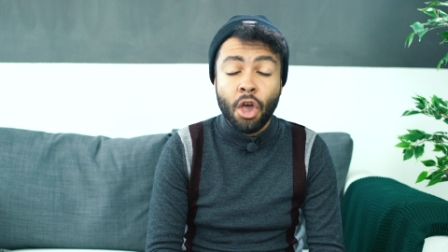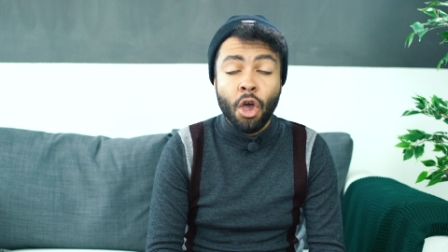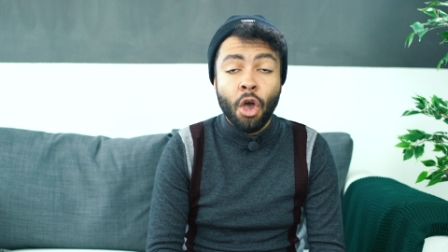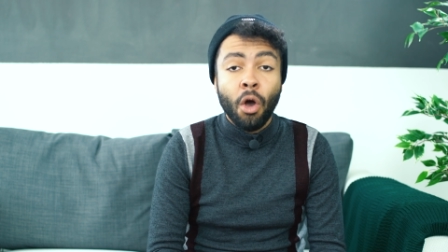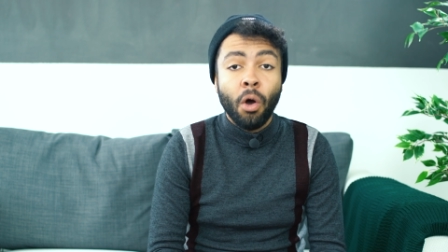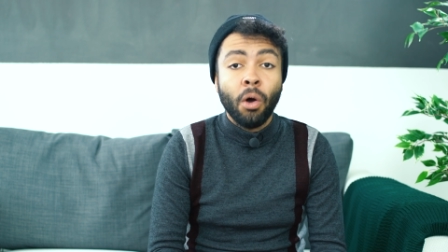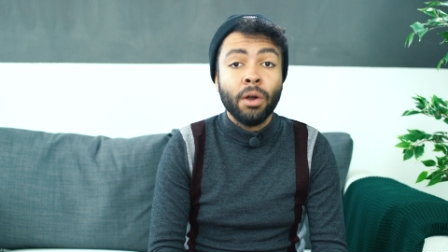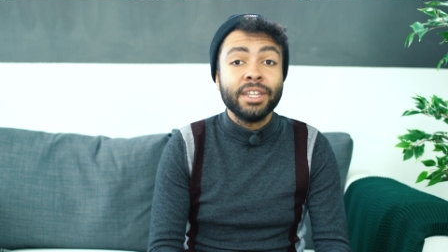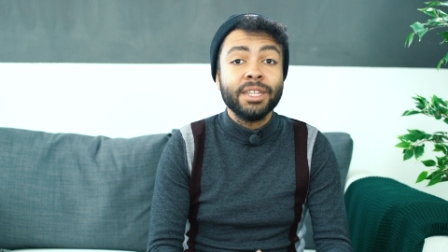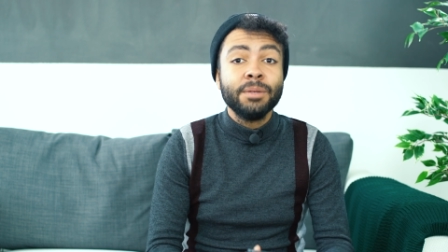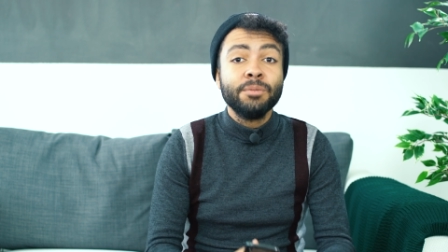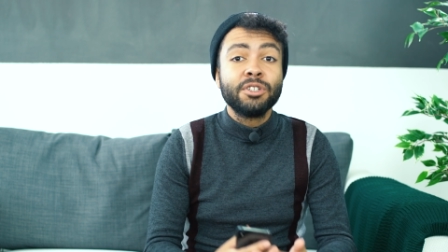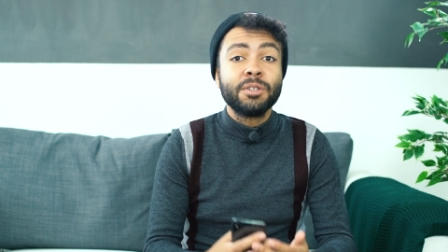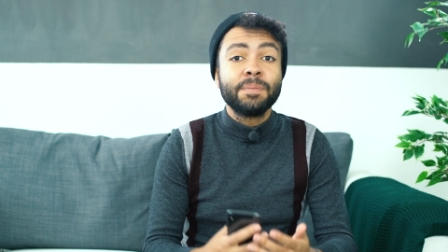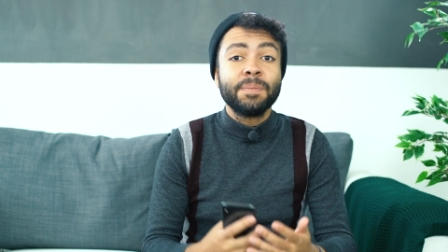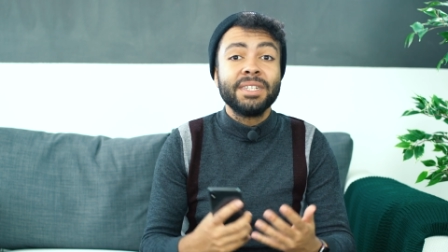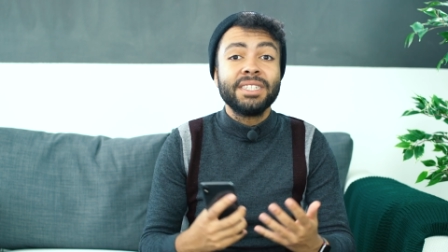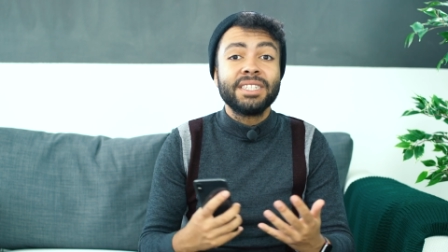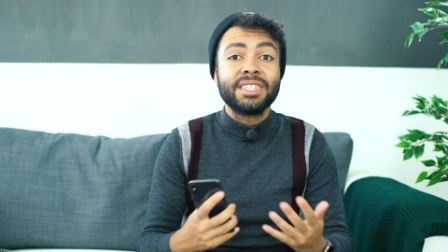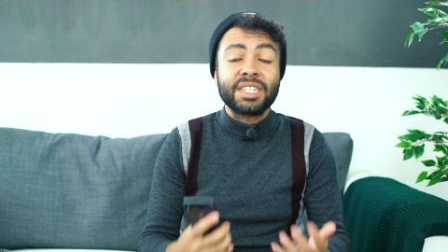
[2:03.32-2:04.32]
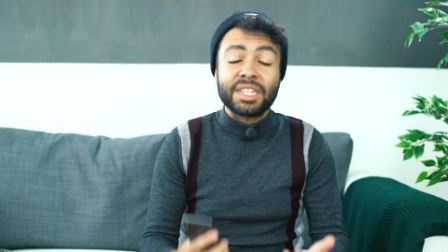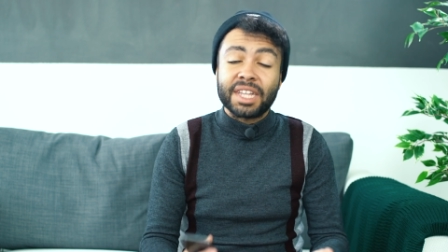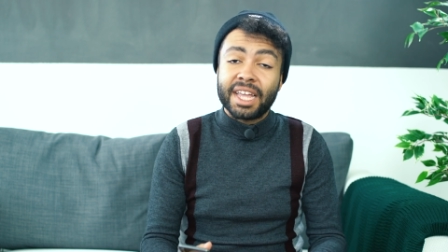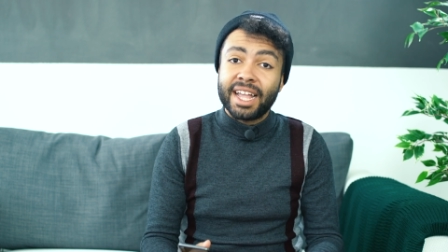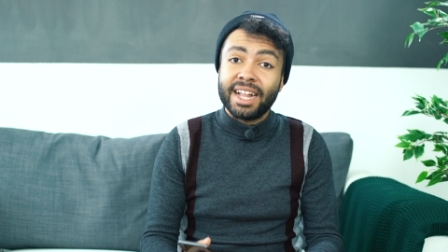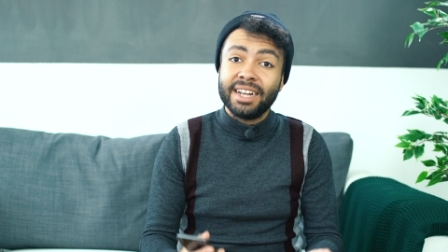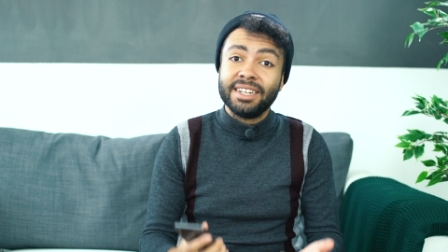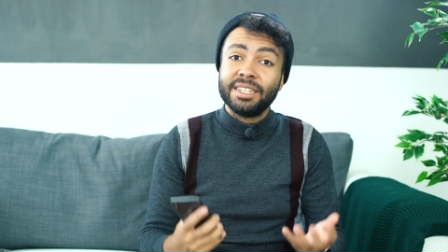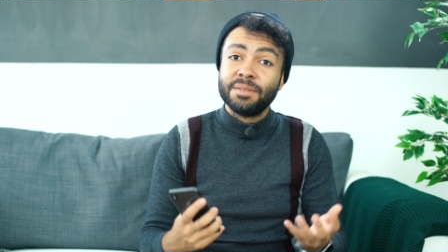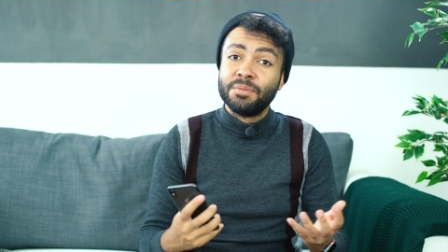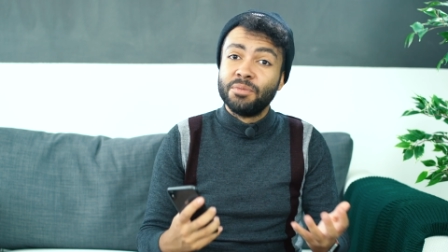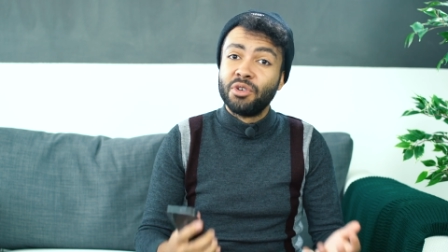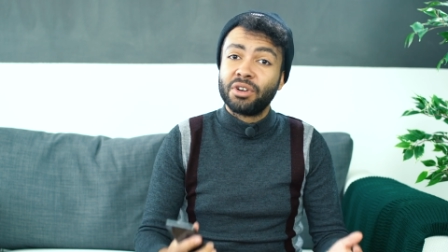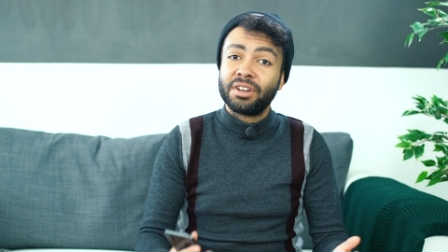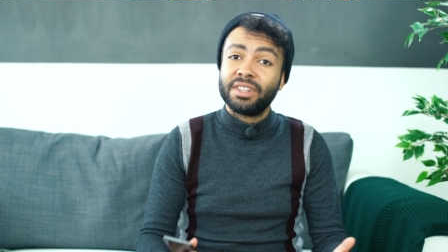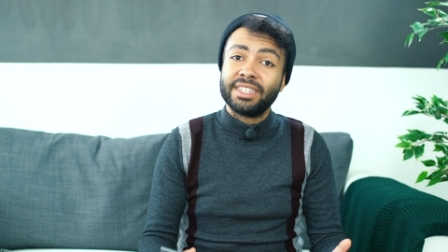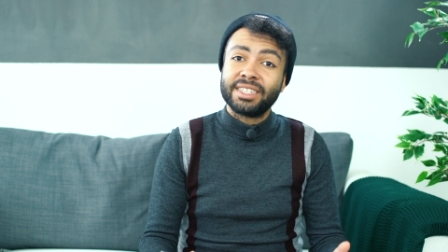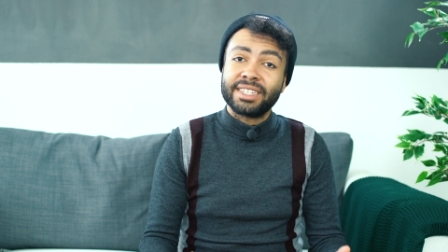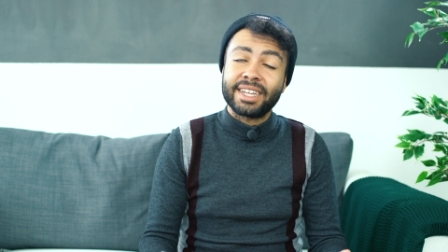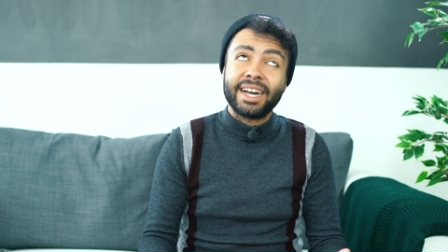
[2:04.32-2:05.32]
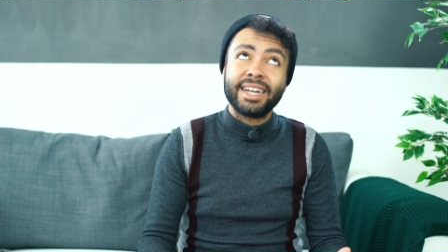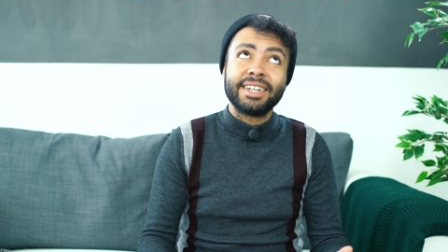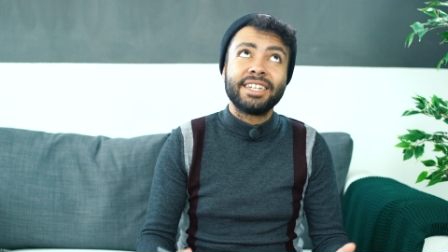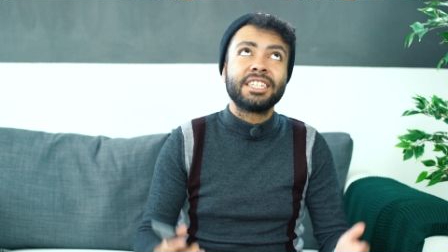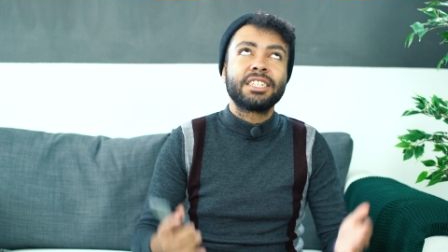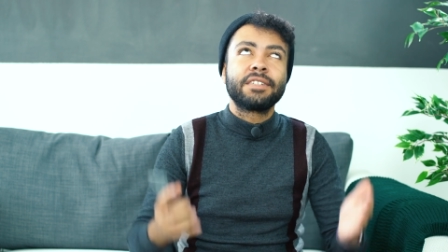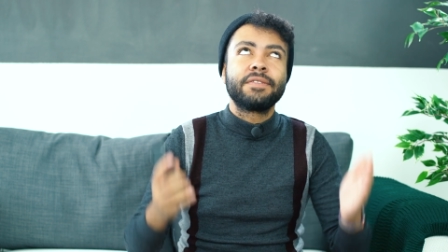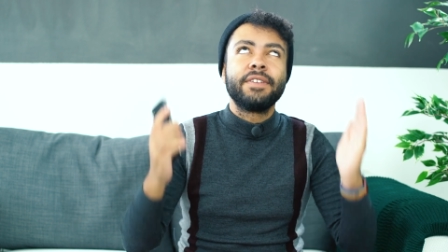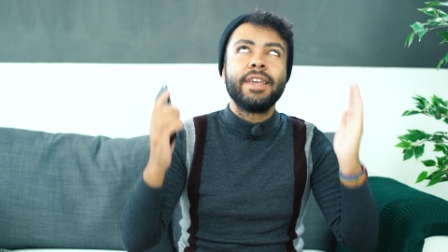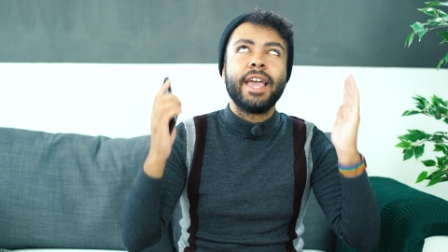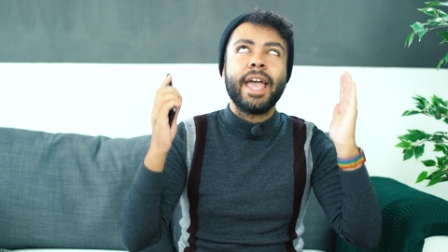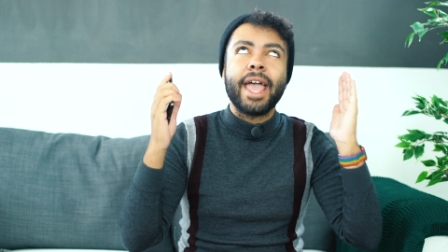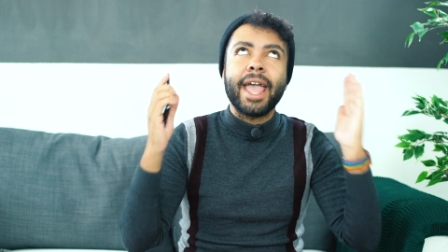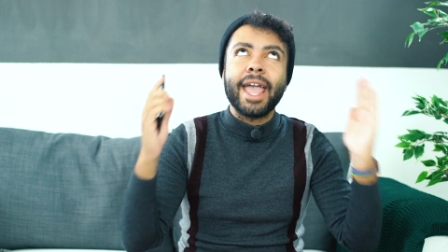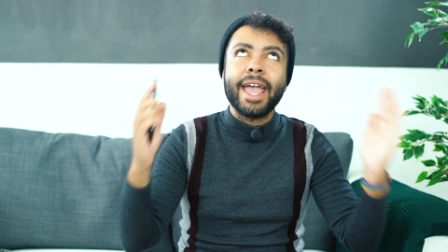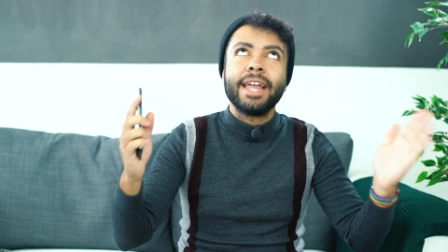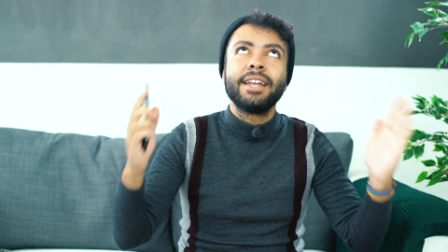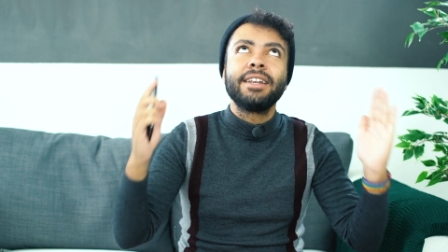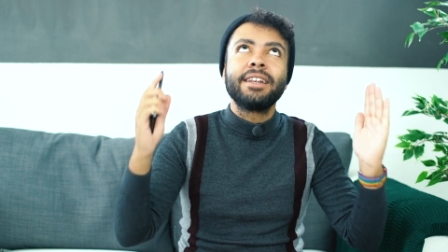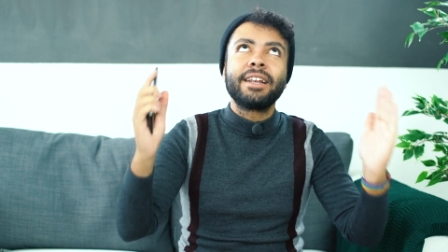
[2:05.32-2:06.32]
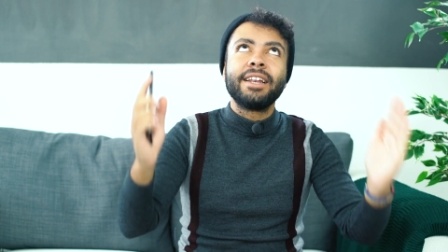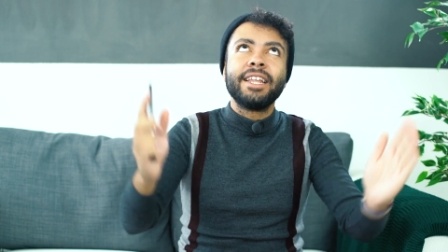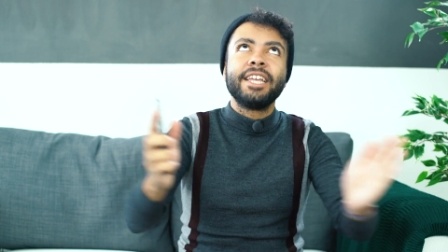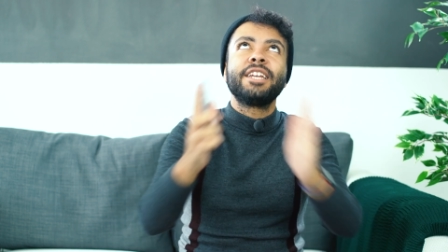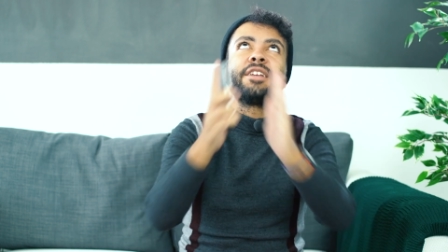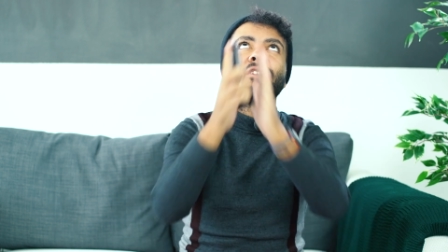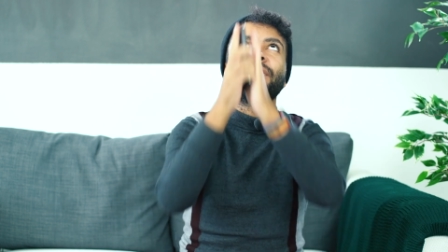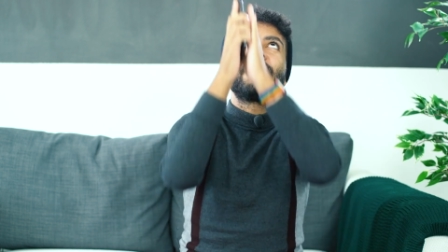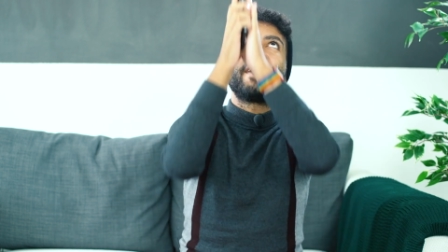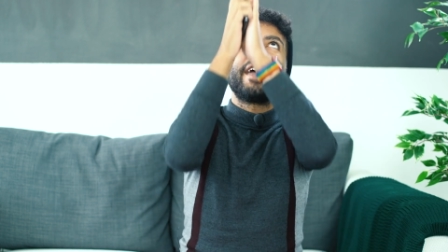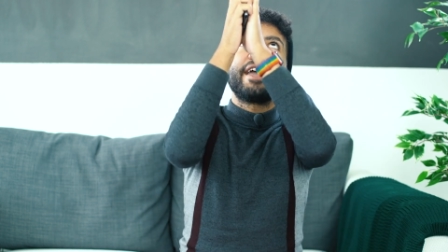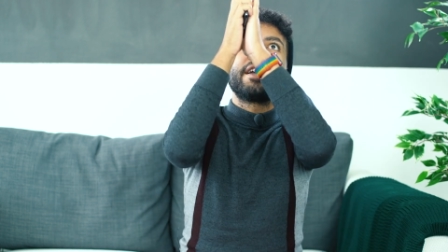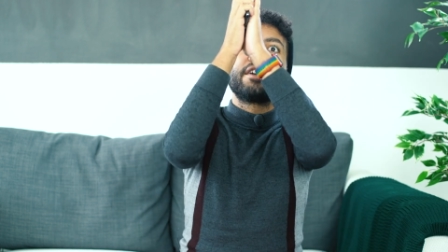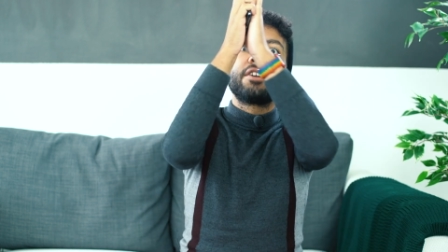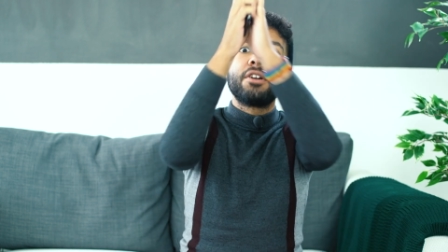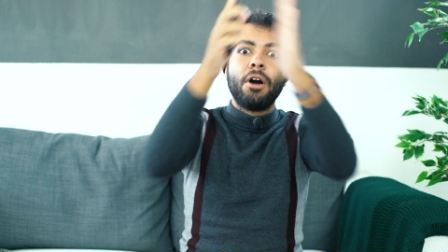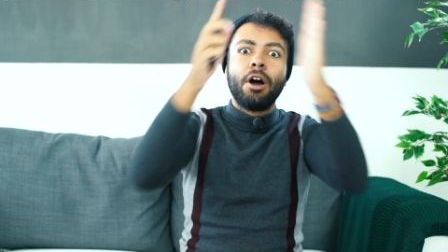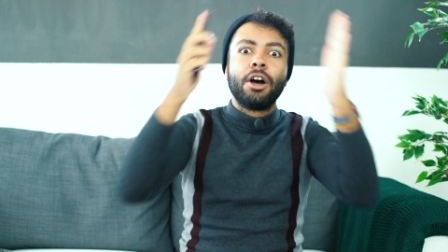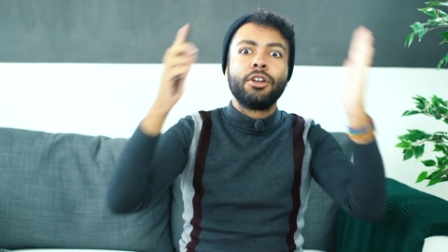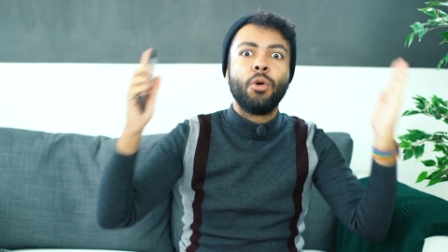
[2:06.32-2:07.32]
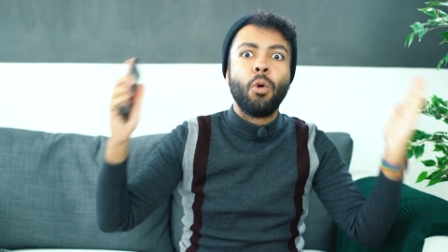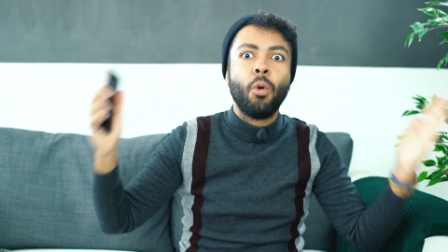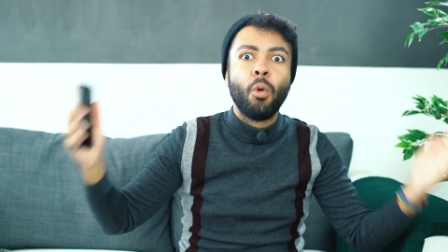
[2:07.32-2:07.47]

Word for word: und im Speziellen die Möglichkeit, dass wir endlich, thank God,